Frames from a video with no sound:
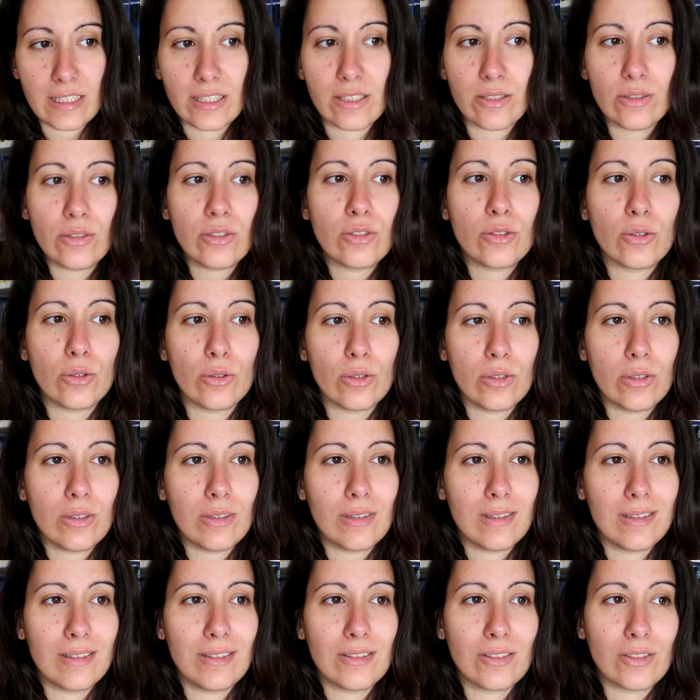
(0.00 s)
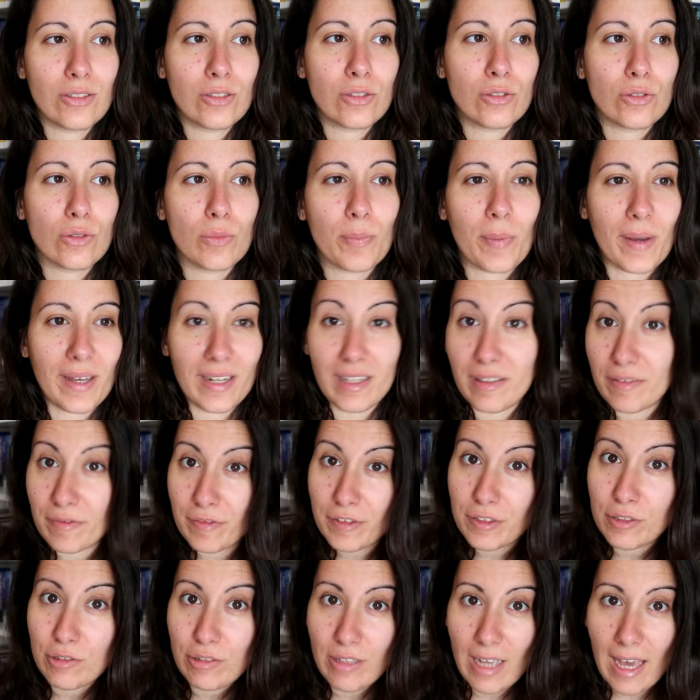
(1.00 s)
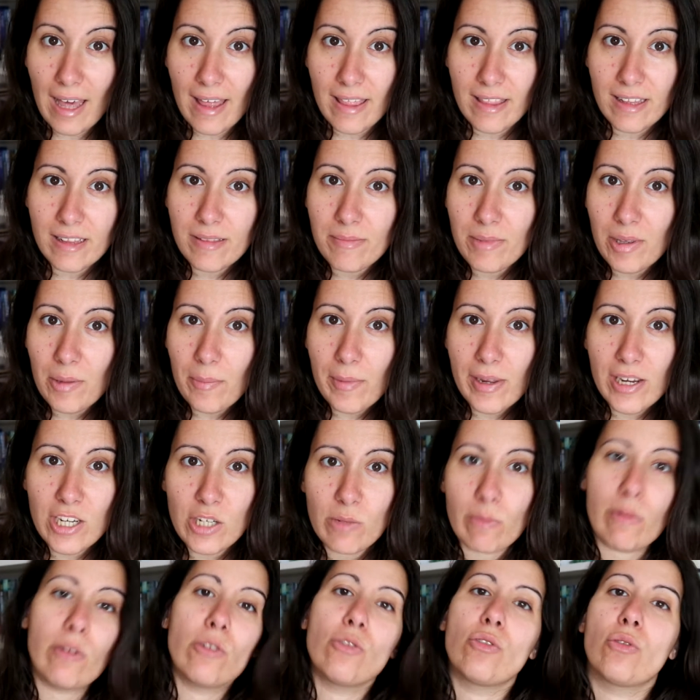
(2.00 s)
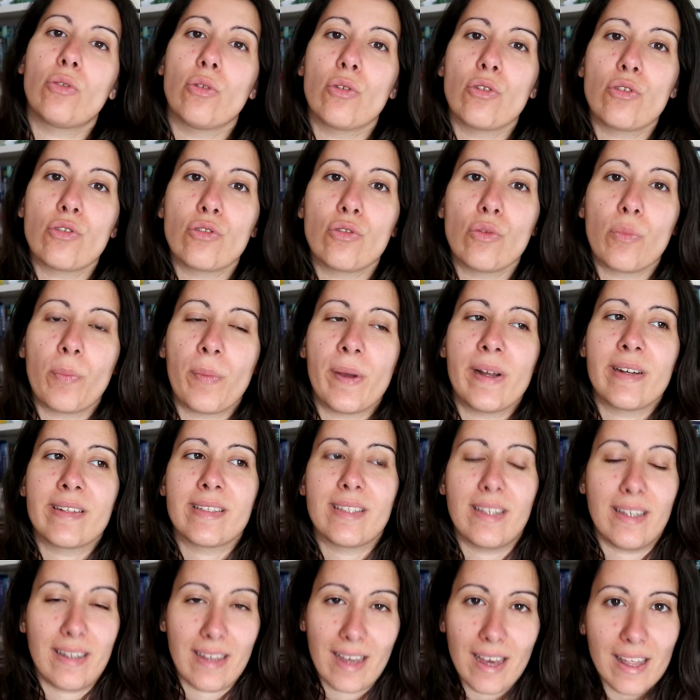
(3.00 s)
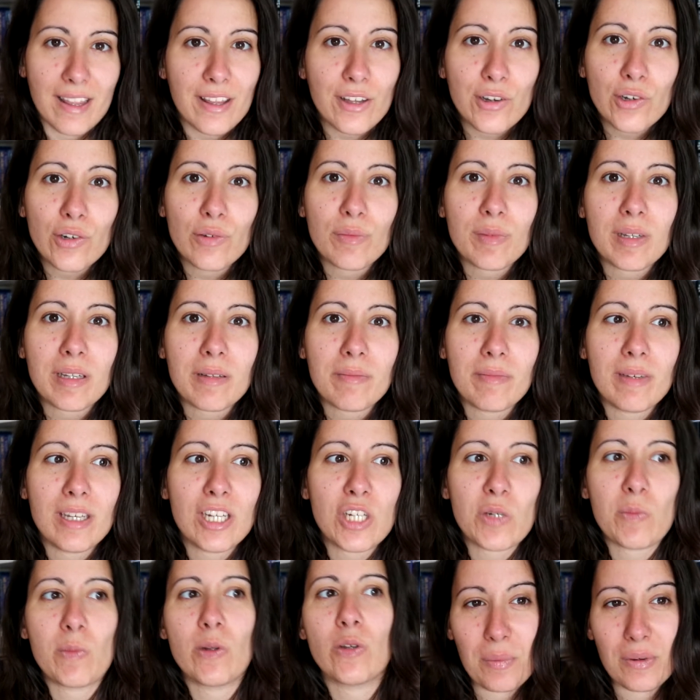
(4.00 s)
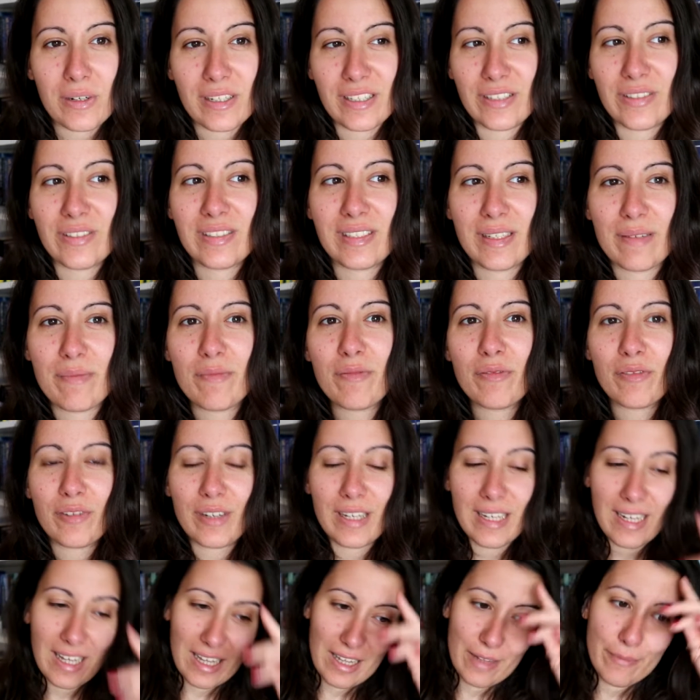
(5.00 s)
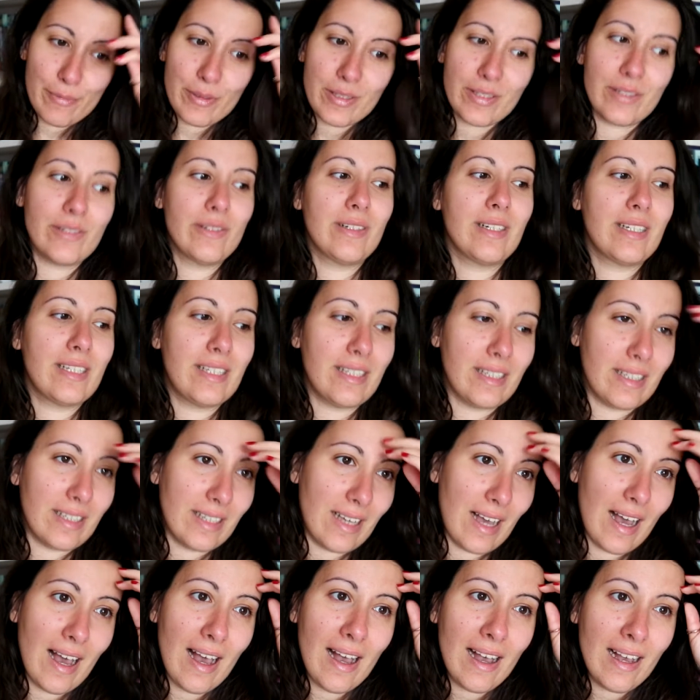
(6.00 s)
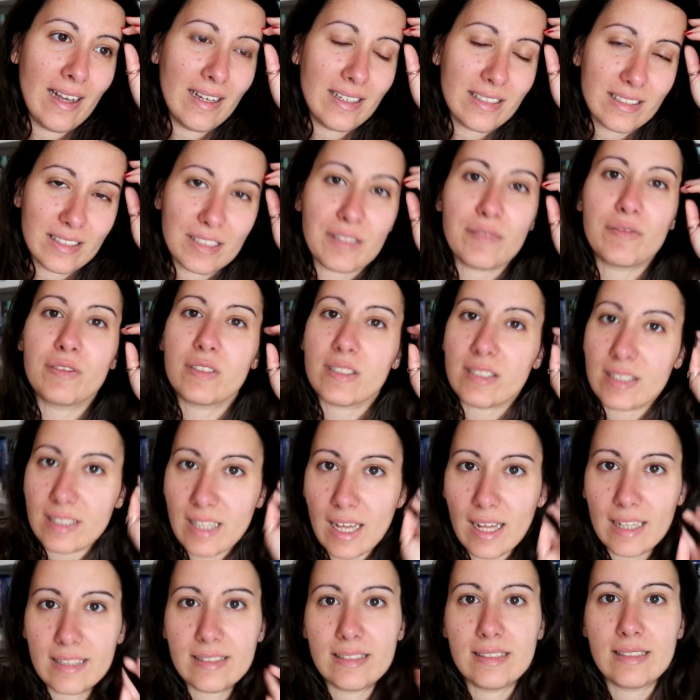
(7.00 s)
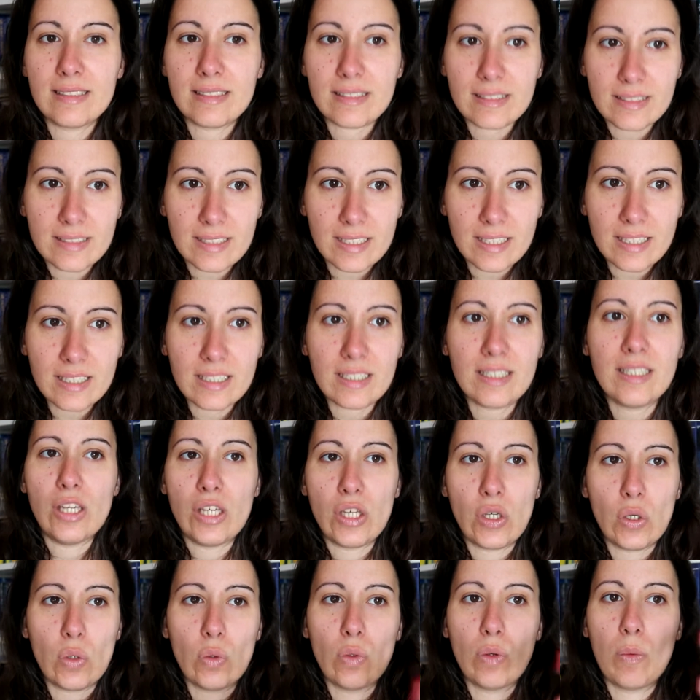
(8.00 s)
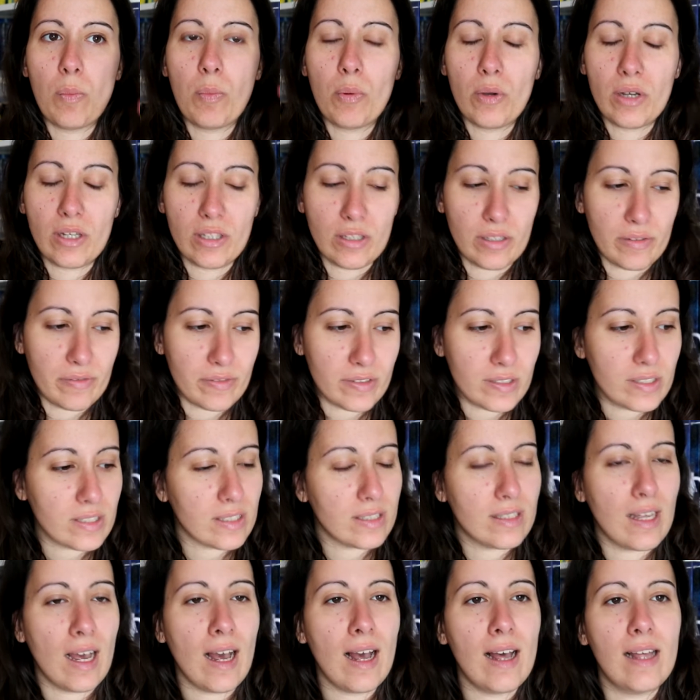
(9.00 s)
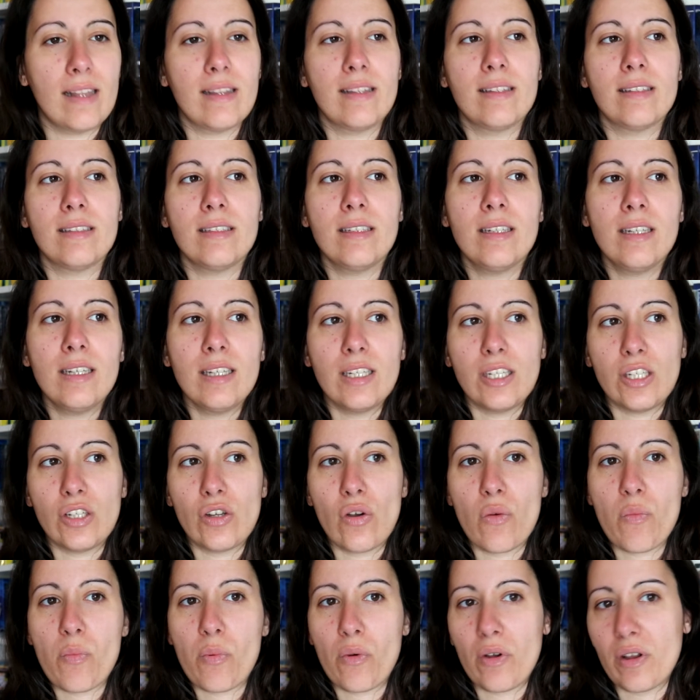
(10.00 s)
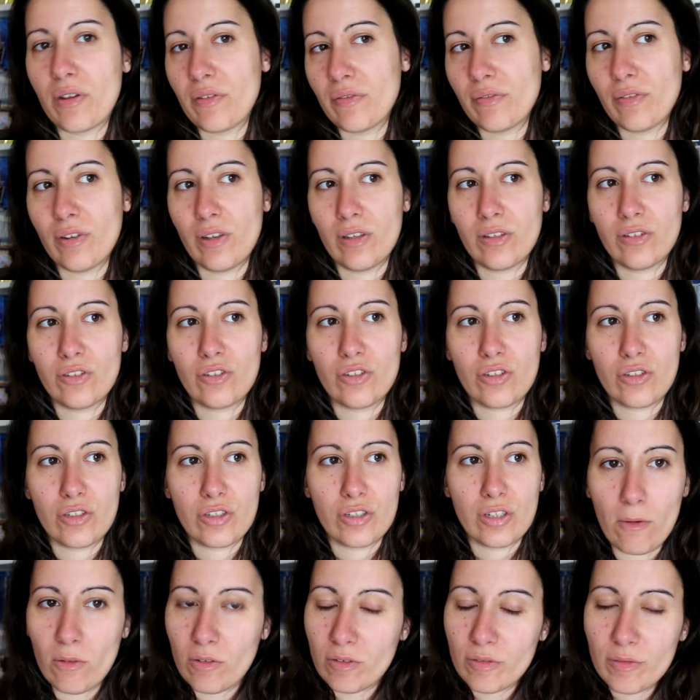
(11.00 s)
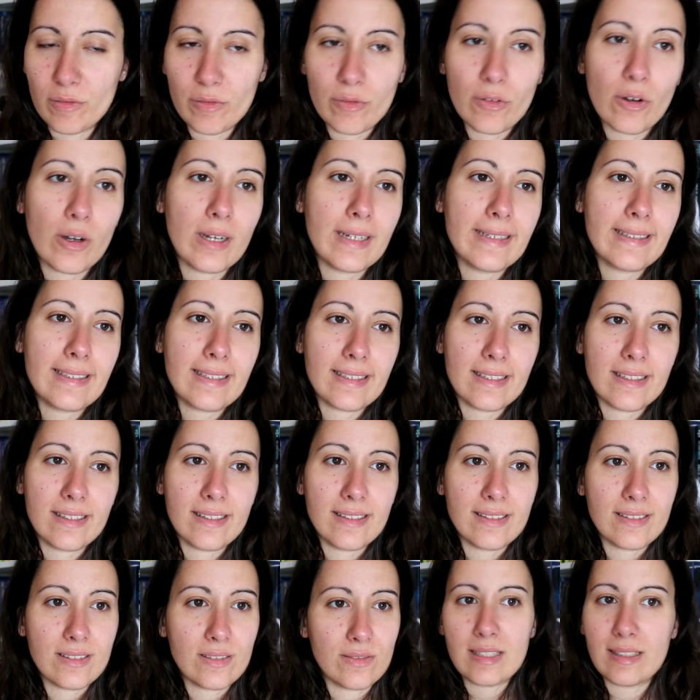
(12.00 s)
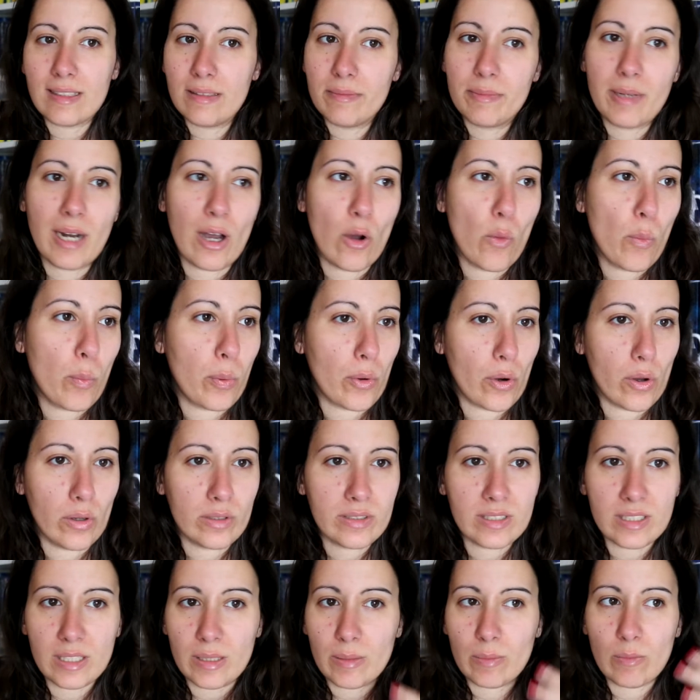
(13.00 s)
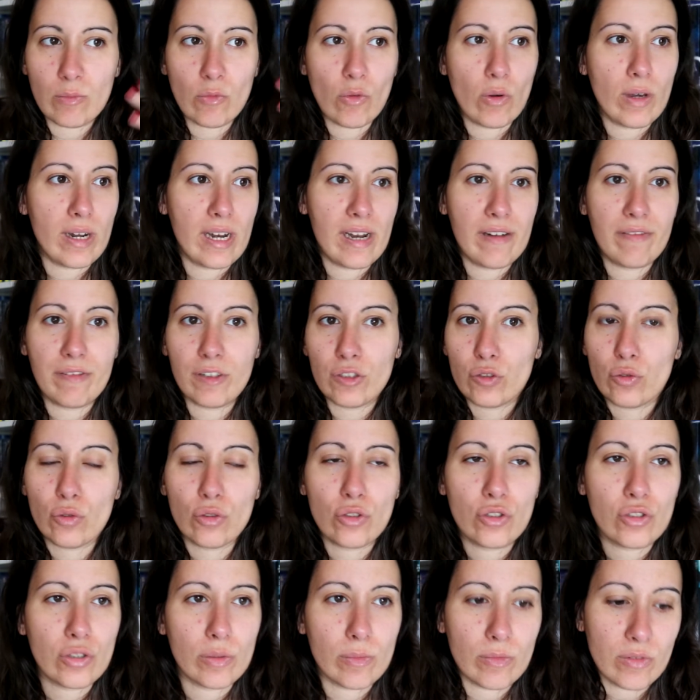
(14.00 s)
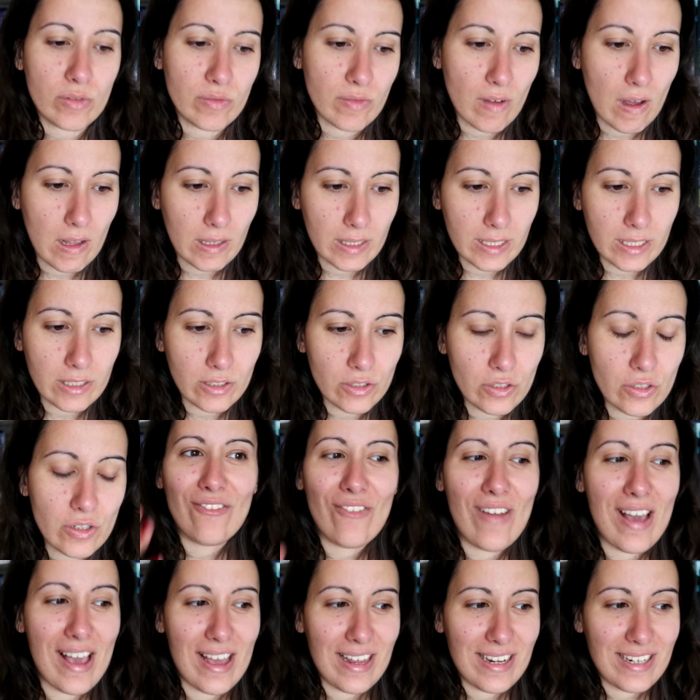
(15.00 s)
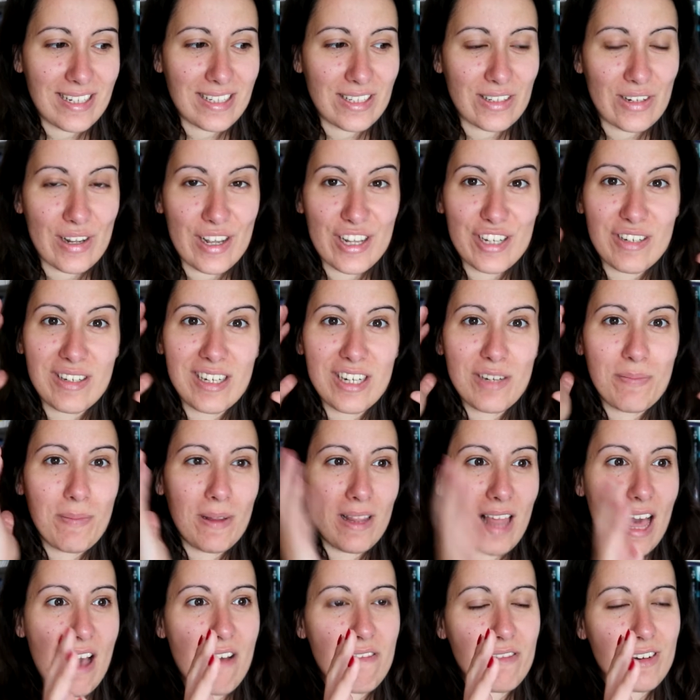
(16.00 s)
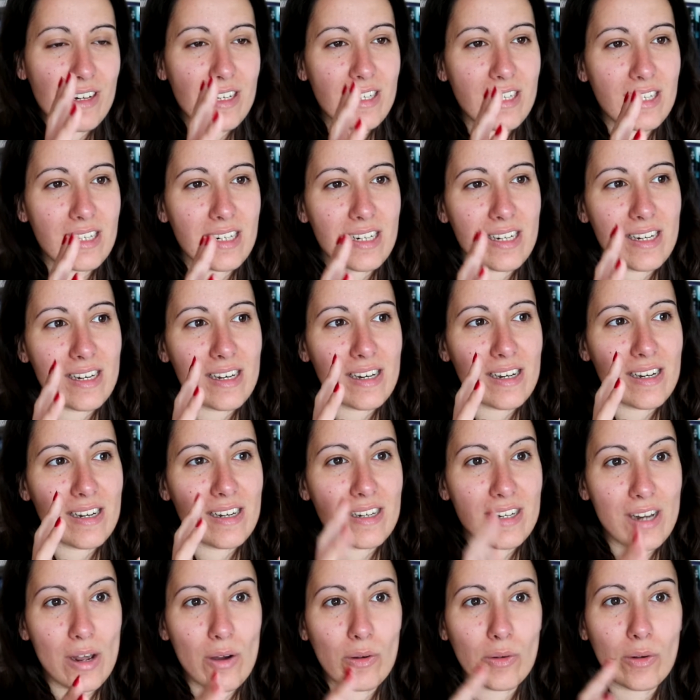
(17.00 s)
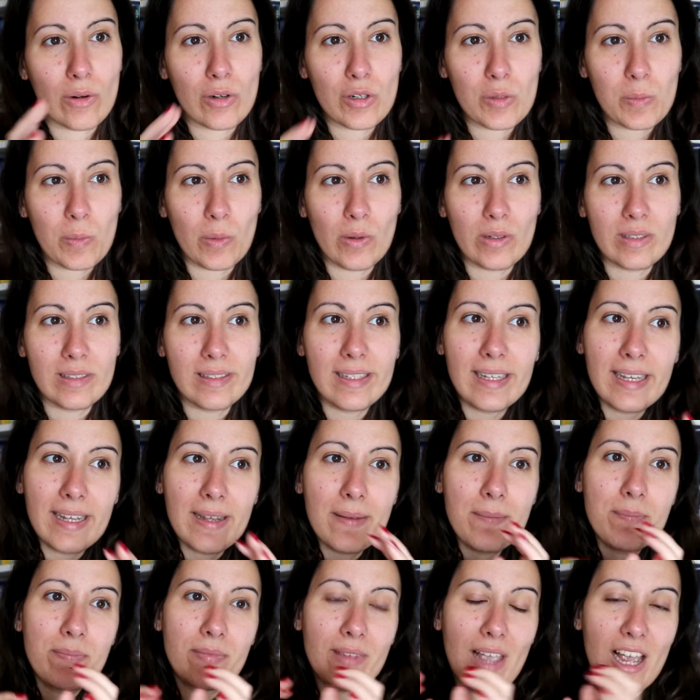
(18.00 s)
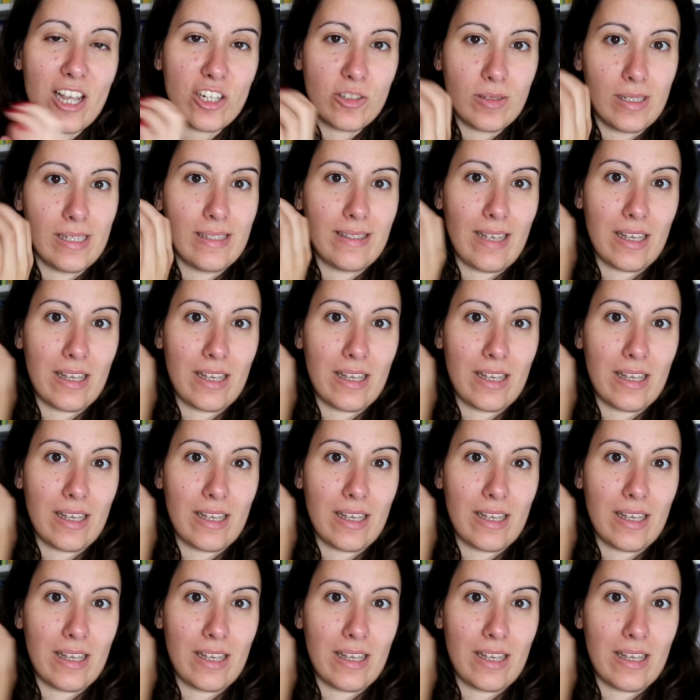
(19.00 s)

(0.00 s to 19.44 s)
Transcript: Eu estou super envergonhada de mim mesma, eu estou super zangada comigo mesma, porque eu sempre fui aquela pessoa que, ah, diversidade sim, eu apoio a diversidade, eu apoio vozes on voices, celebrar o próximo, whatever, todos somos válidos, mas as minhas palavras não correspondem às minhas